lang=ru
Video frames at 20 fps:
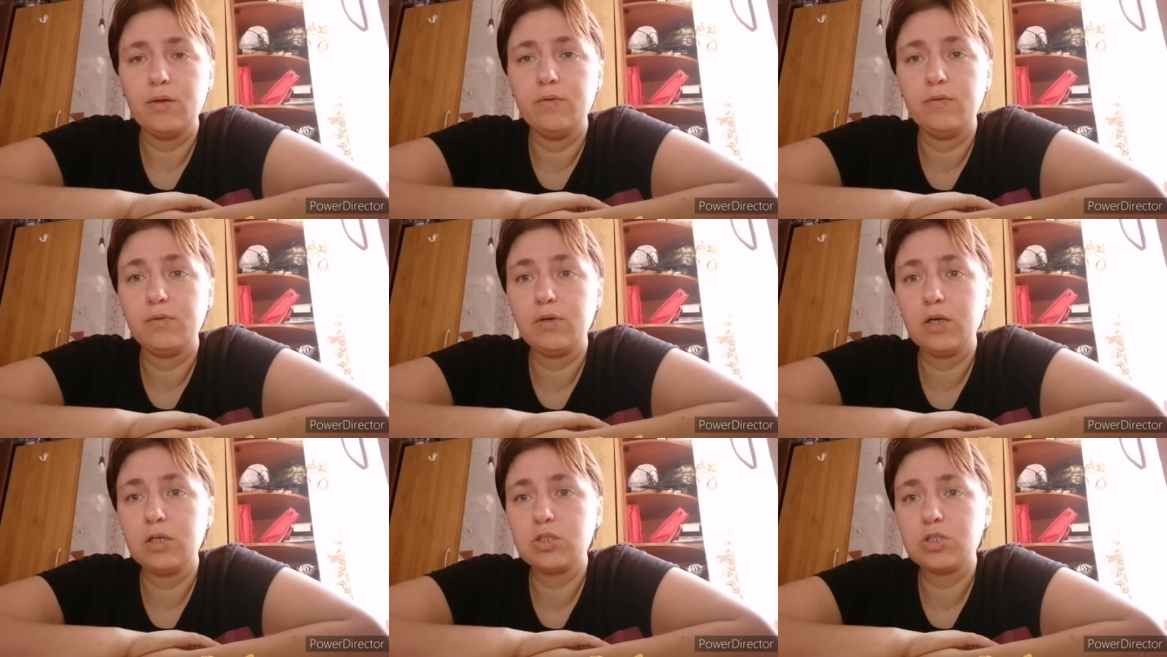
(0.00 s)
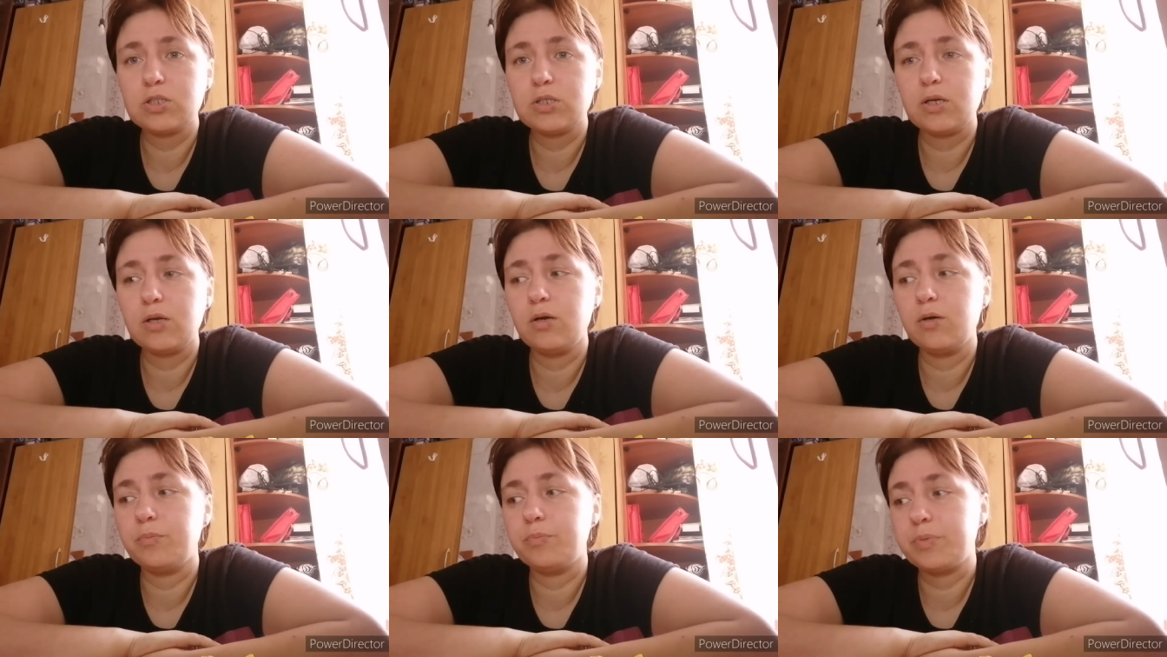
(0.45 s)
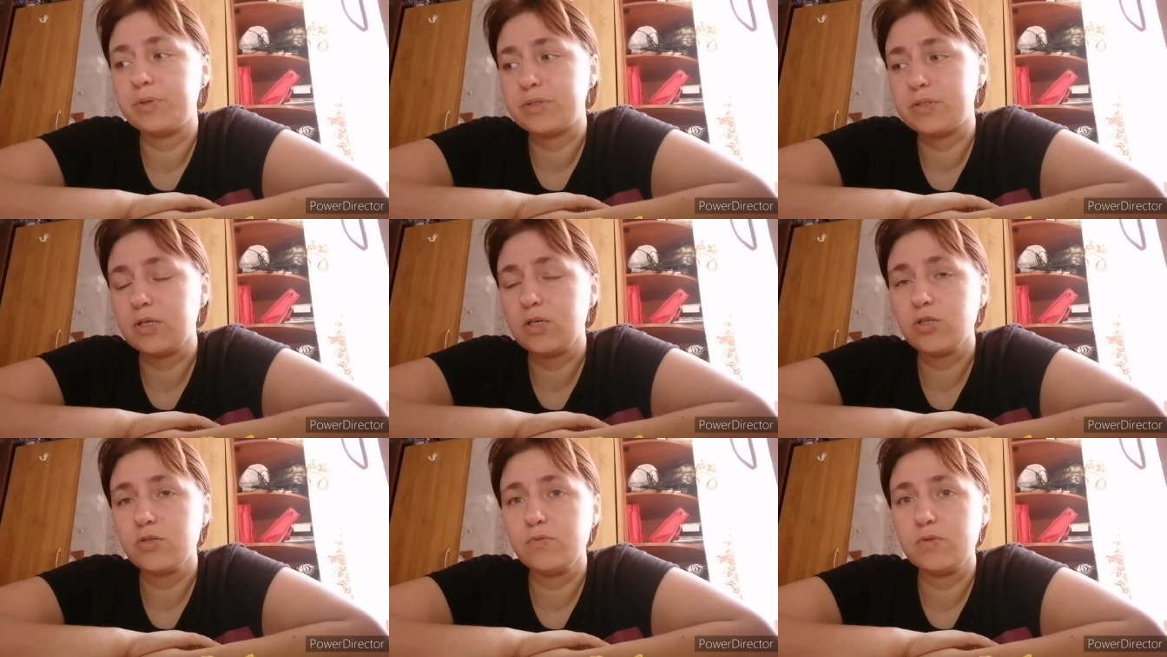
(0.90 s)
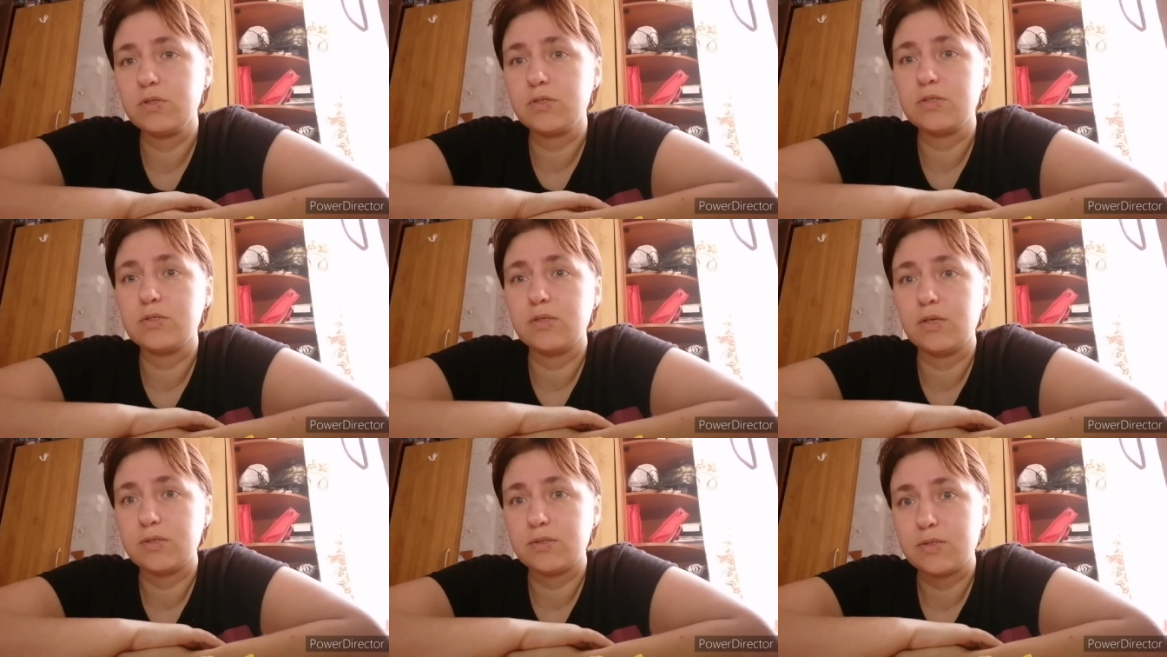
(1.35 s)
Врач сразу,
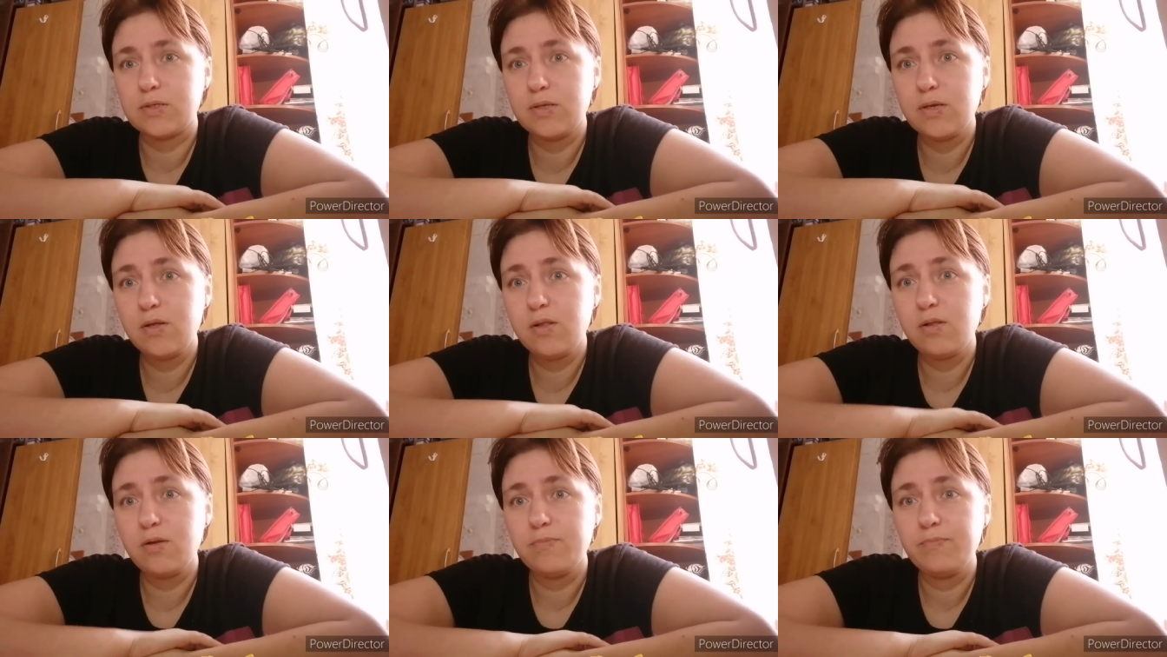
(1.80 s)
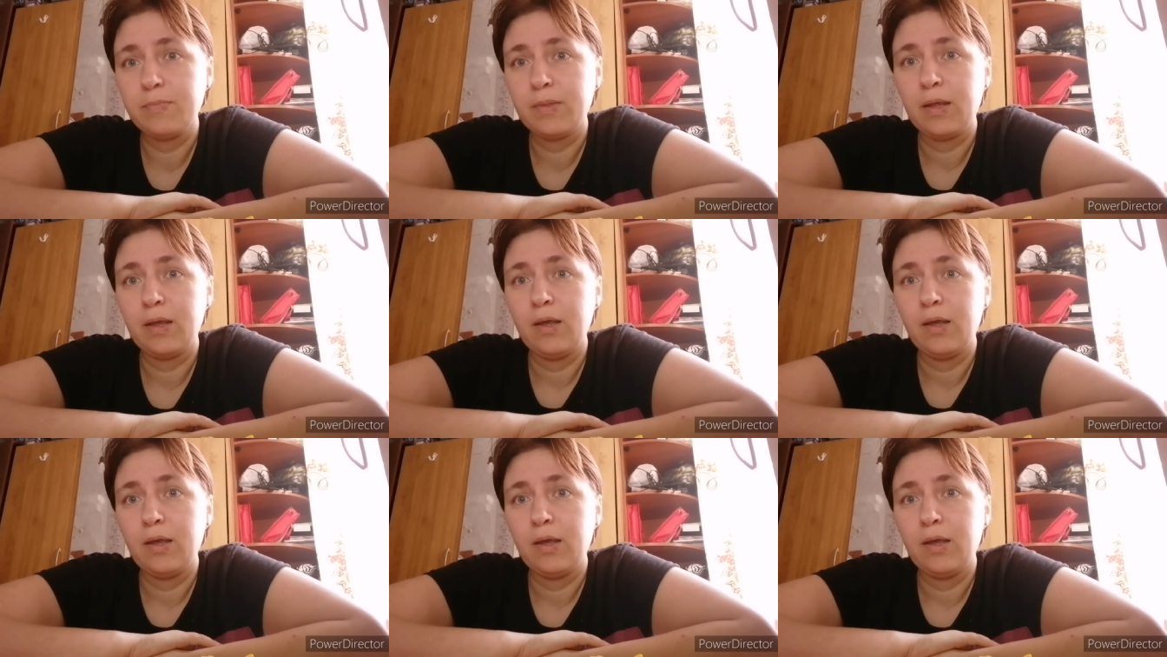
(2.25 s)
присаживайтесь, я села.